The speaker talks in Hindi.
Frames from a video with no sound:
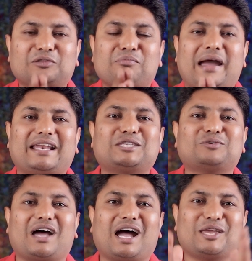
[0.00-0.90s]
तो मैंने
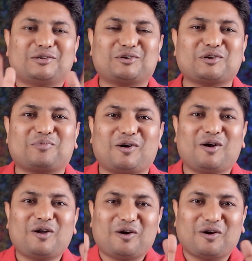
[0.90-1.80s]
चुना यूट्यूब को
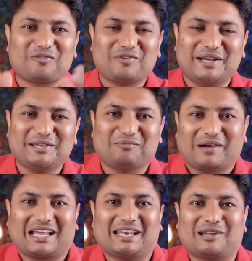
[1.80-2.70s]
और वीडियो
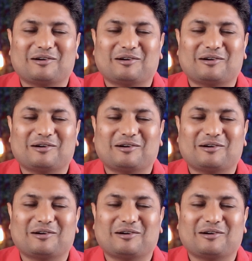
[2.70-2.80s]
बनाने